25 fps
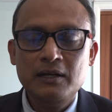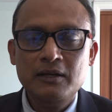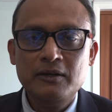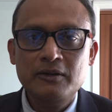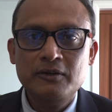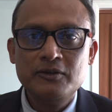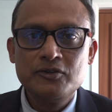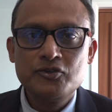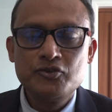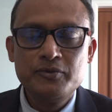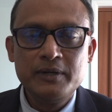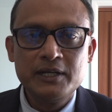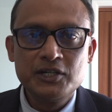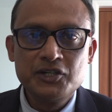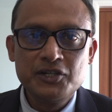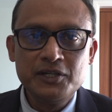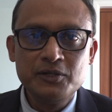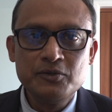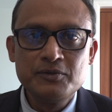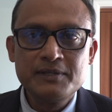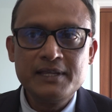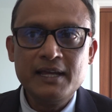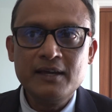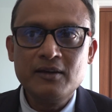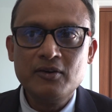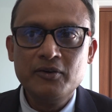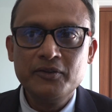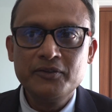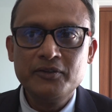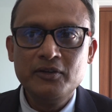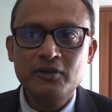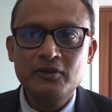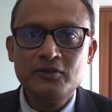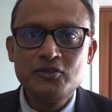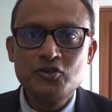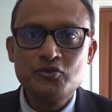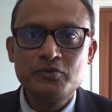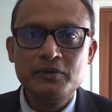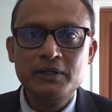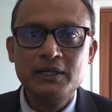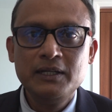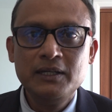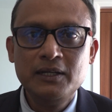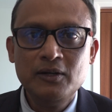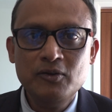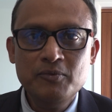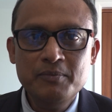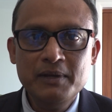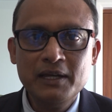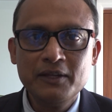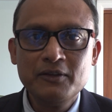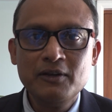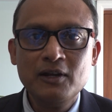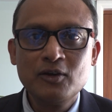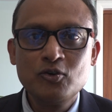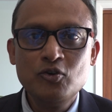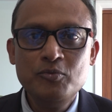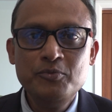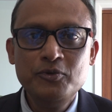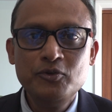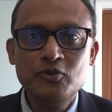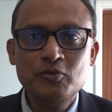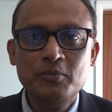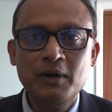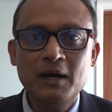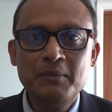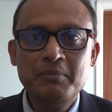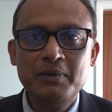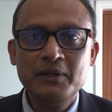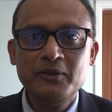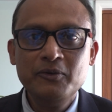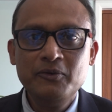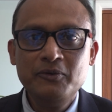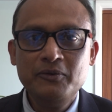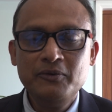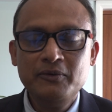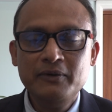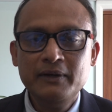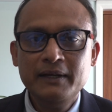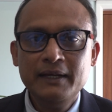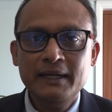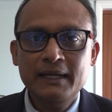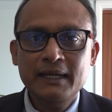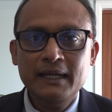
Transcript: euh, je suis âgé de 50 ans, je suis le maire de la commune de Brapanon,